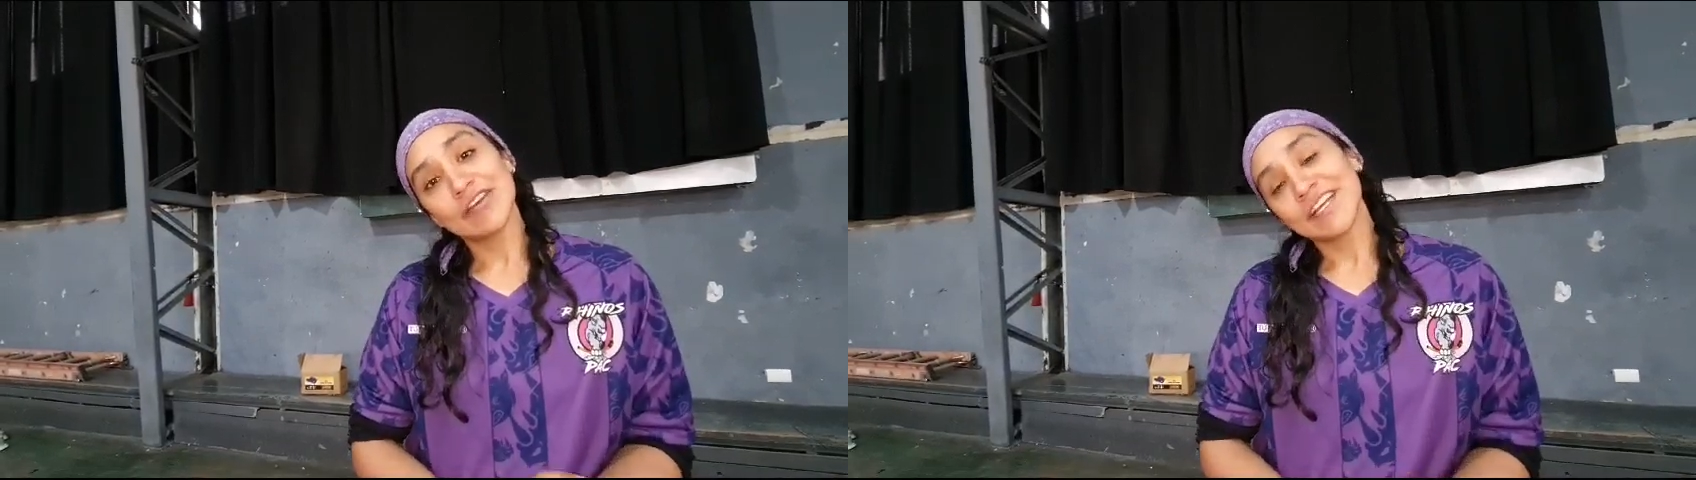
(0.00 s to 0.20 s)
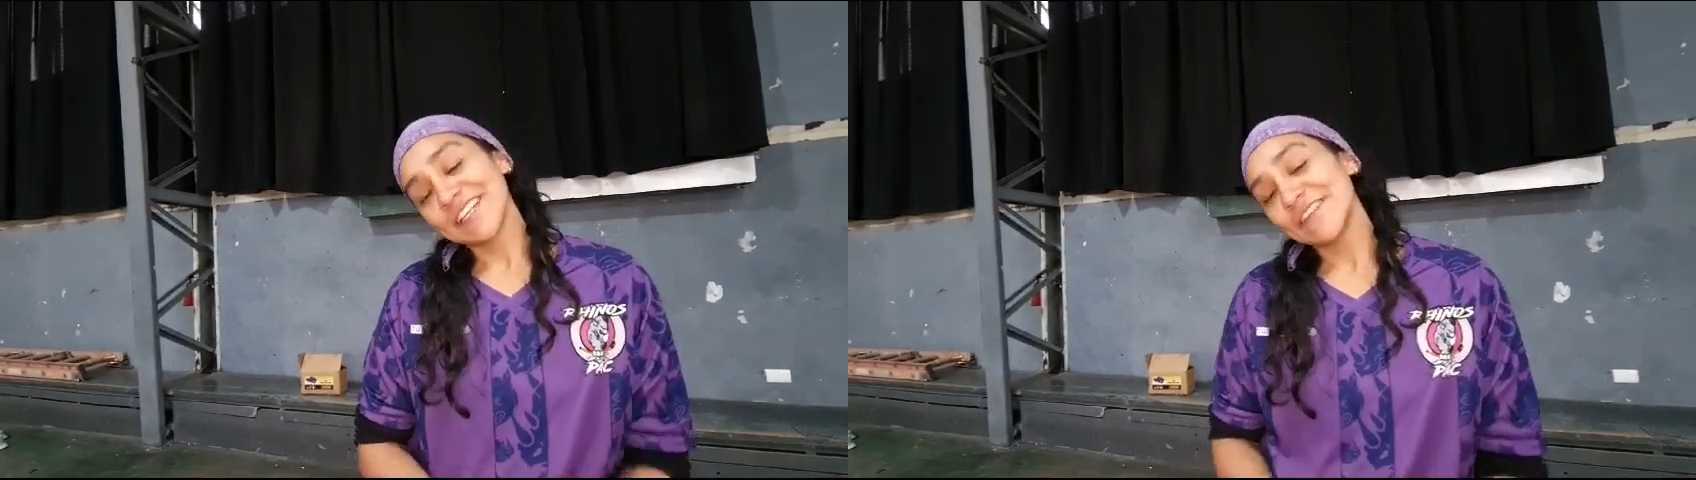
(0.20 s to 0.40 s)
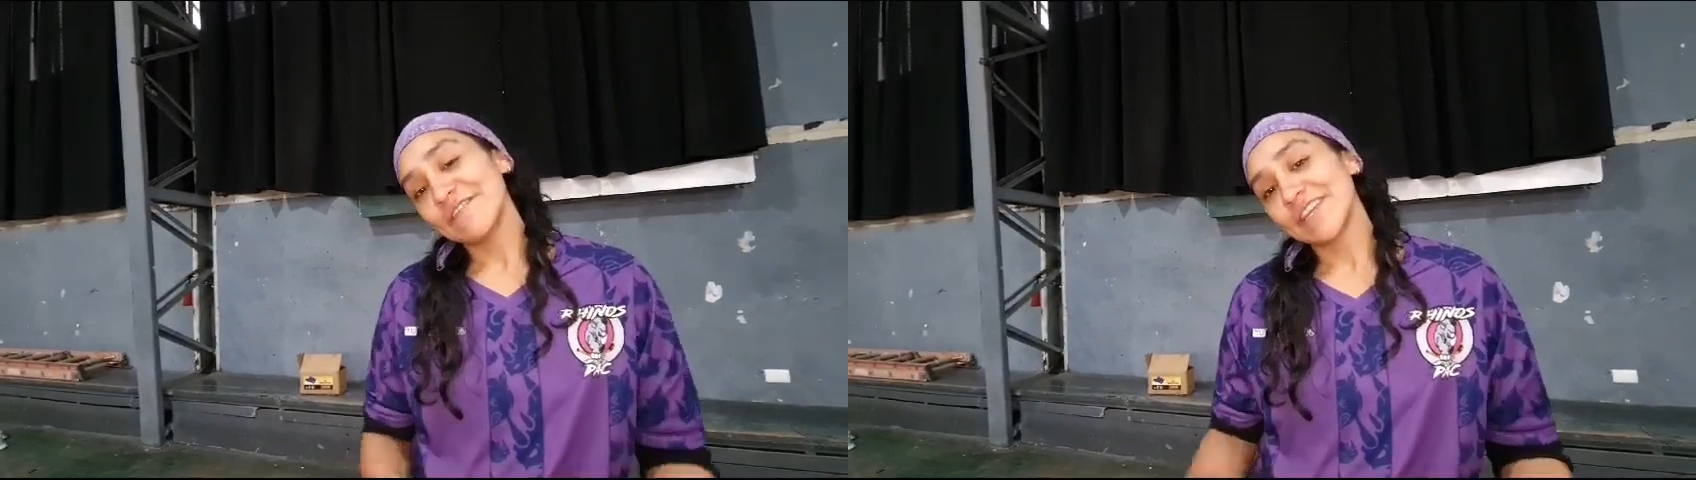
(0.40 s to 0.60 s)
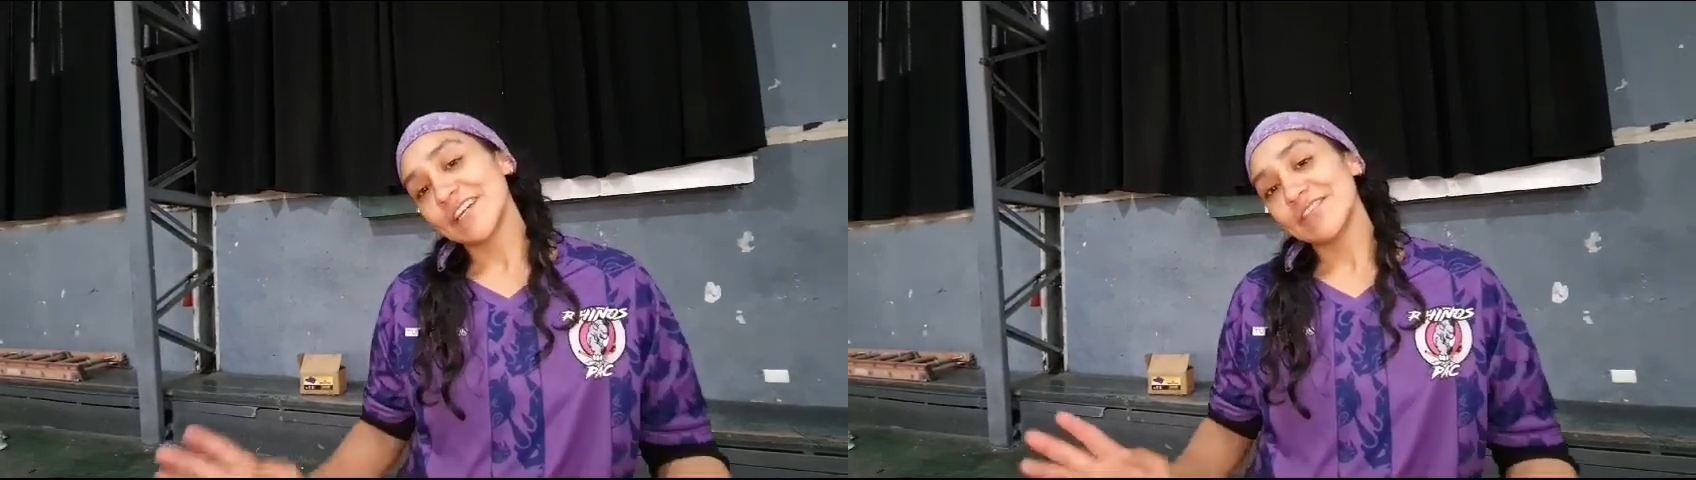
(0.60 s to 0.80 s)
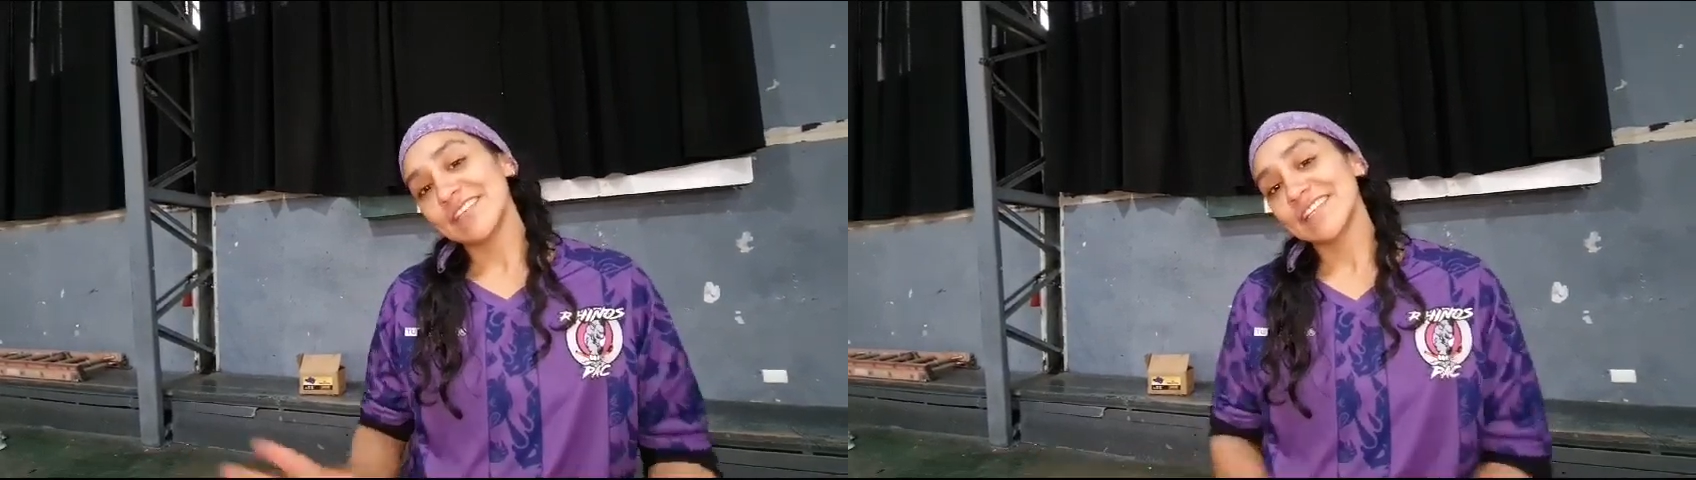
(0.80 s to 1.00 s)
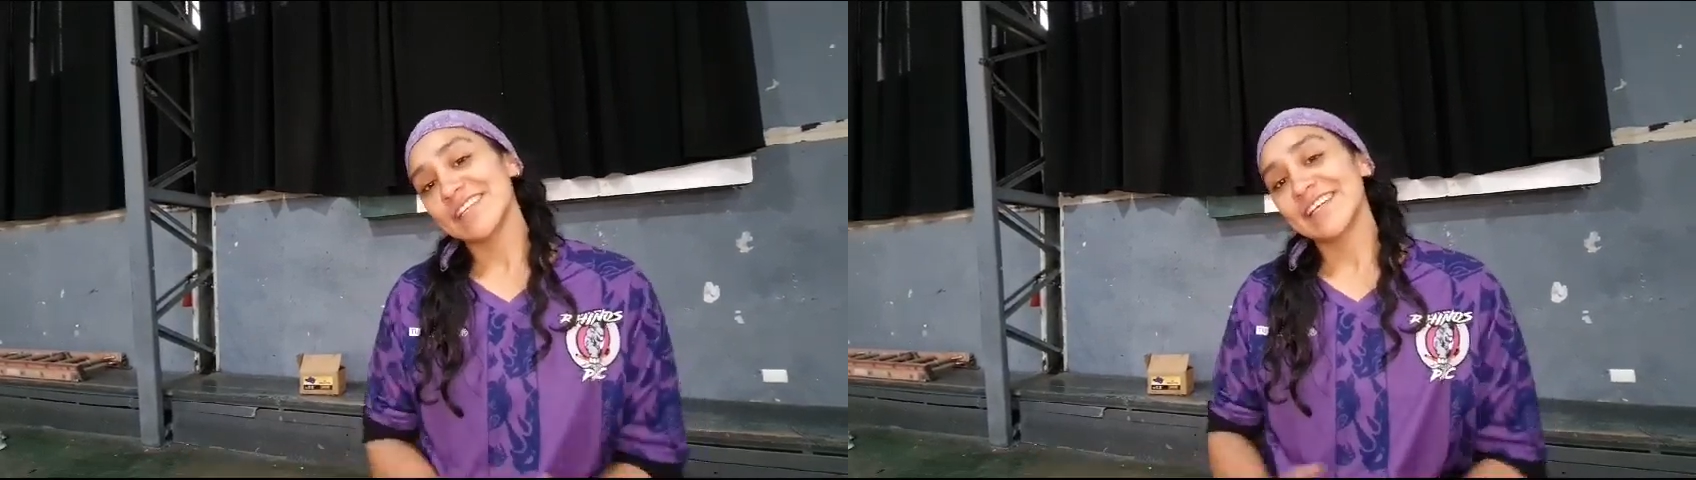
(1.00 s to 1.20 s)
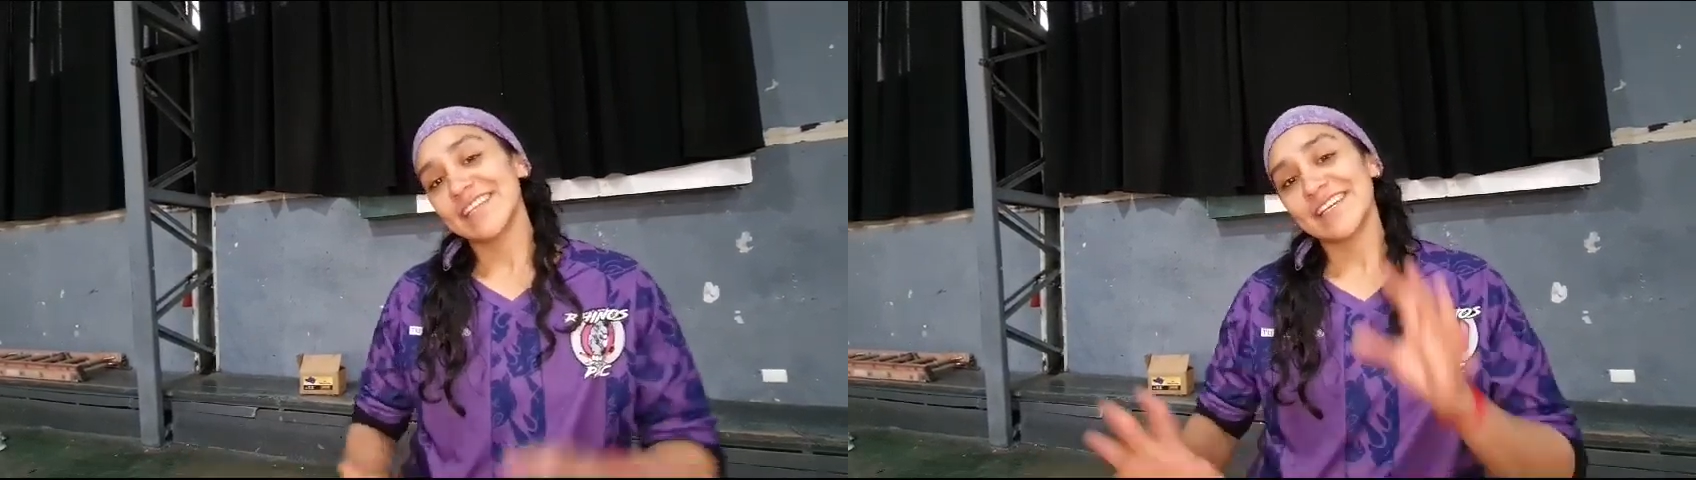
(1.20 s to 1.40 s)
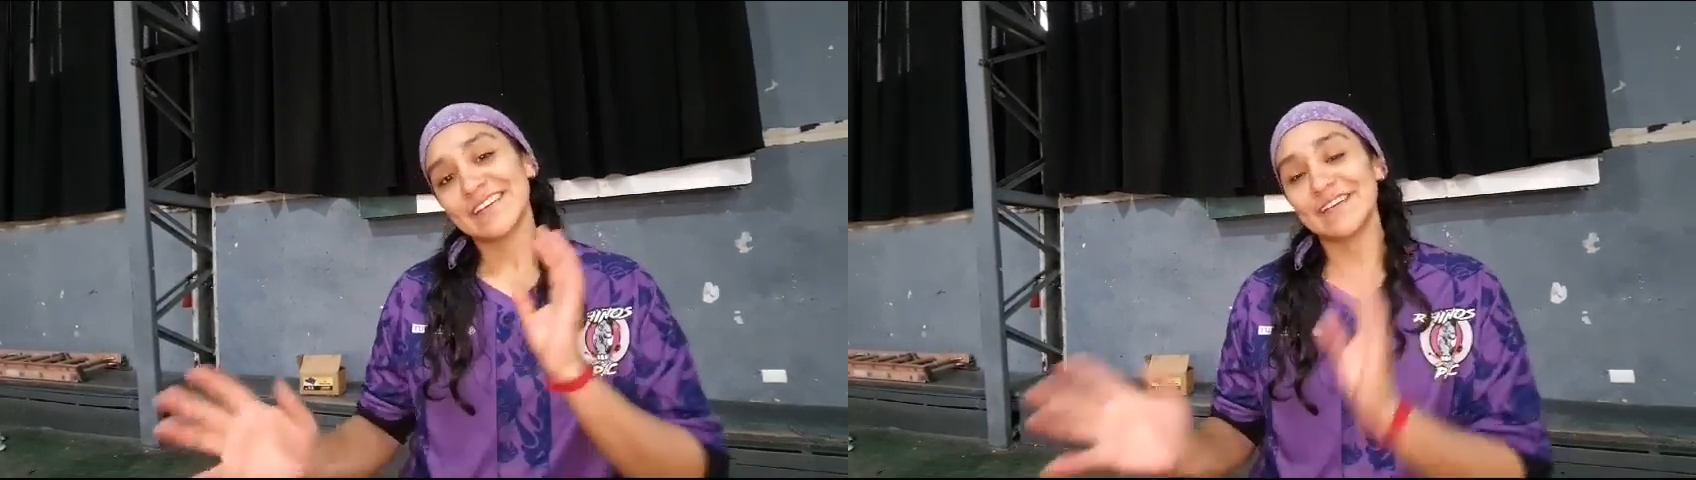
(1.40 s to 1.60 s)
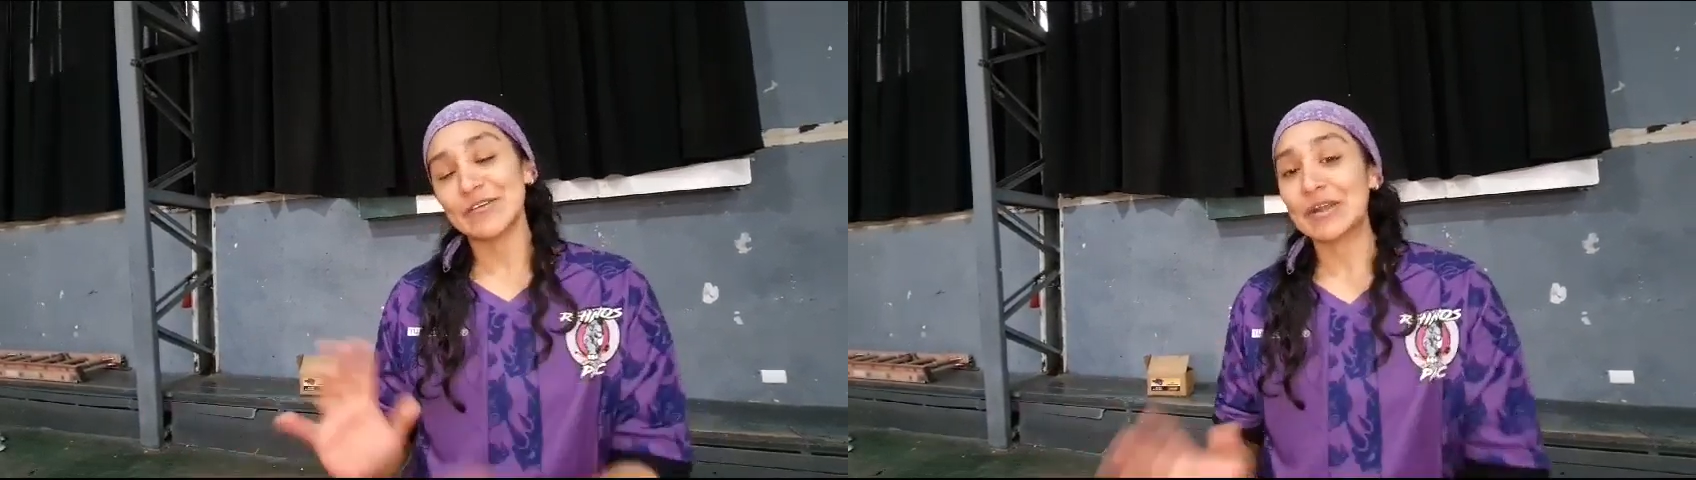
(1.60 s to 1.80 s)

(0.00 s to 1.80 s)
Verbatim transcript: ojalá en el verano tener eh,